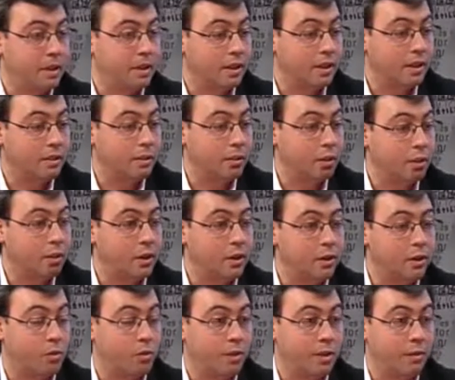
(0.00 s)
y todo lo que
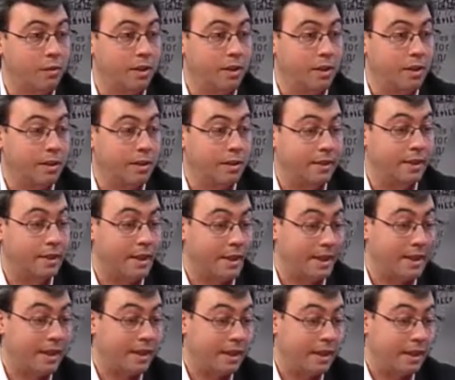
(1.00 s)
ello conlleva. Desde
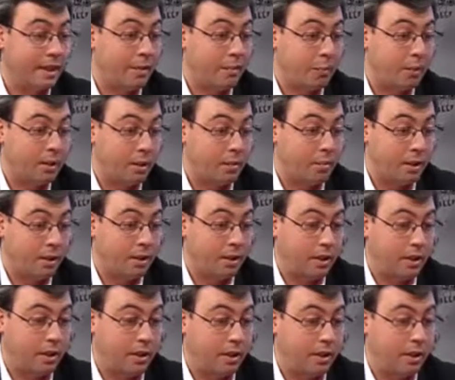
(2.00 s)
aquí, eh, pues también
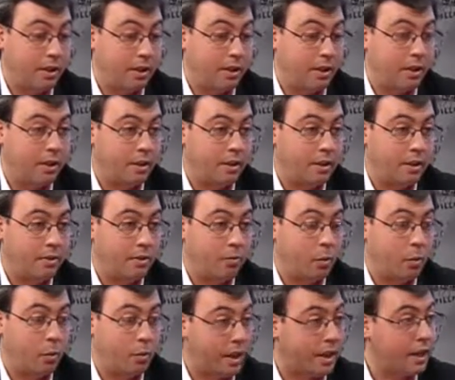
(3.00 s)
eh,
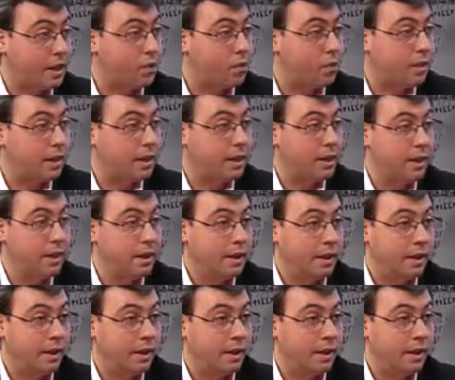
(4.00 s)
volver a recordar
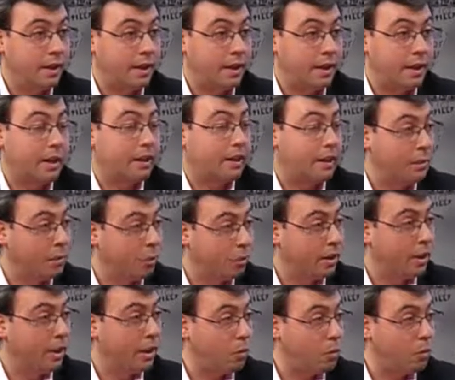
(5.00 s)
que el recibo
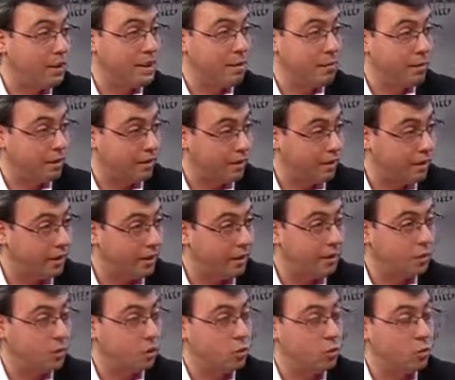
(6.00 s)
del agua se mantiene,
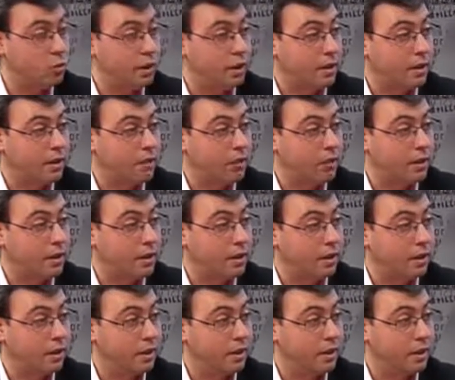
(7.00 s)
no sube el recibo
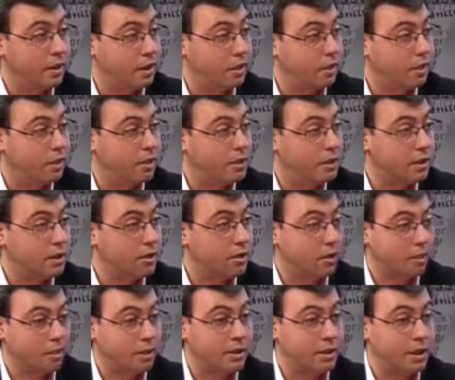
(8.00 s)
del agua, sigue con
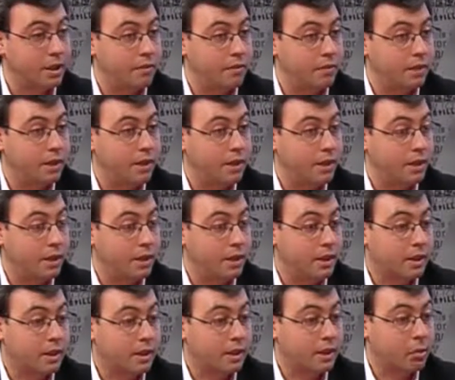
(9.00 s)
la misma tarifa
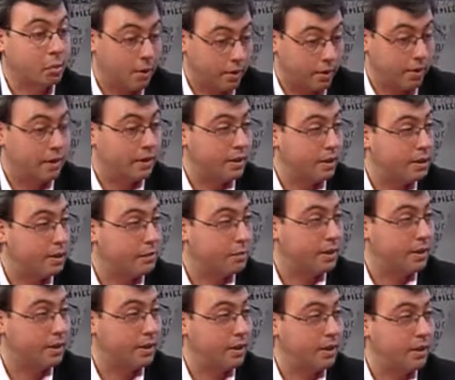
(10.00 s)
y que, como decía antes, se
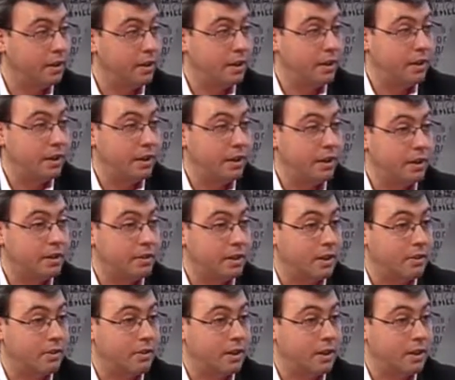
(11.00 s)
mantiene las
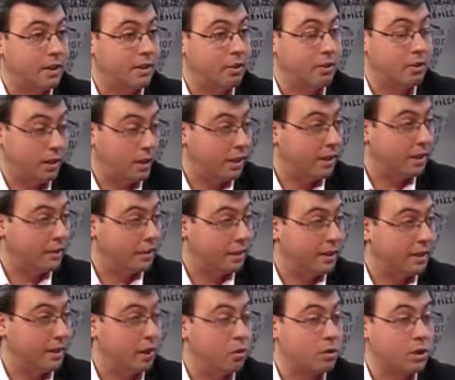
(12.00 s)
tarifas de la
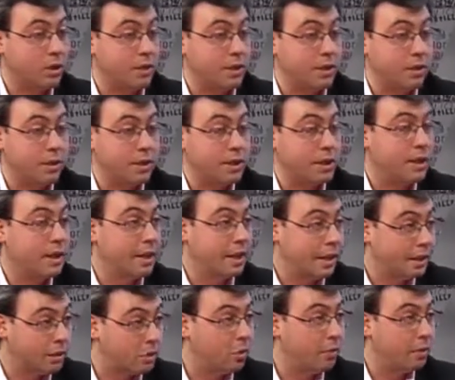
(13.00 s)
plantilla de los trabajadores.
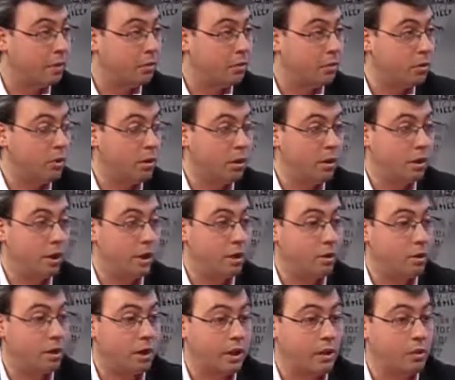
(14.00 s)
Y esto mismo es
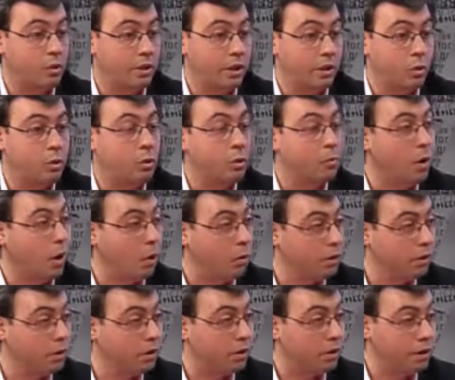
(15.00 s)
lo que con el último
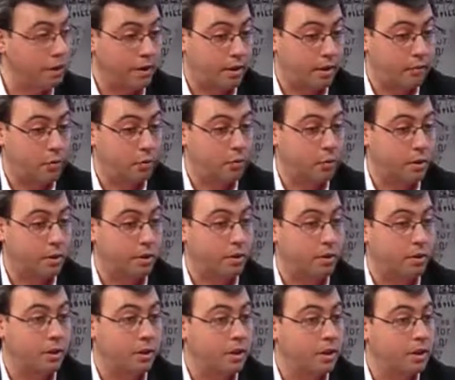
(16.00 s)
auto de hace muy
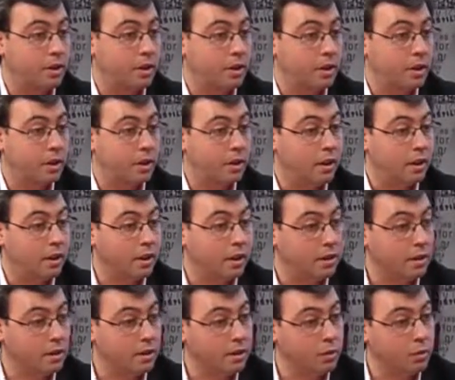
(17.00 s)
poquitos días
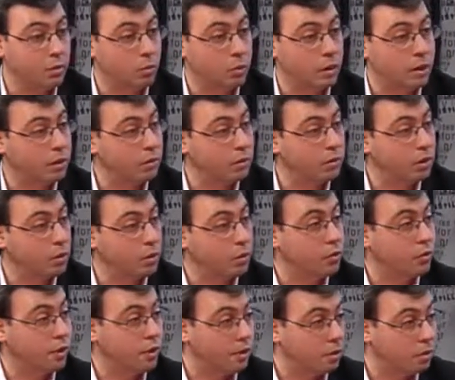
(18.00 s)
eh, del juzgado de lo
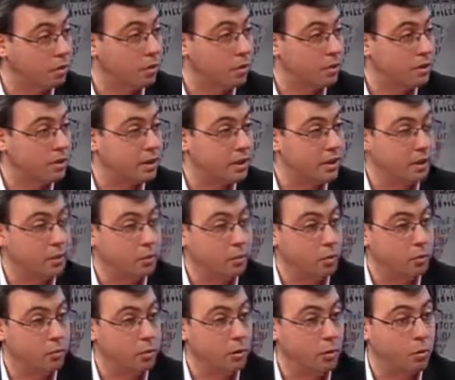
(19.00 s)
contencioso administrativo
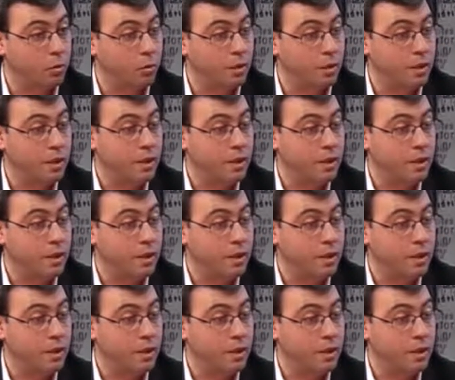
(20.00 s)
número uno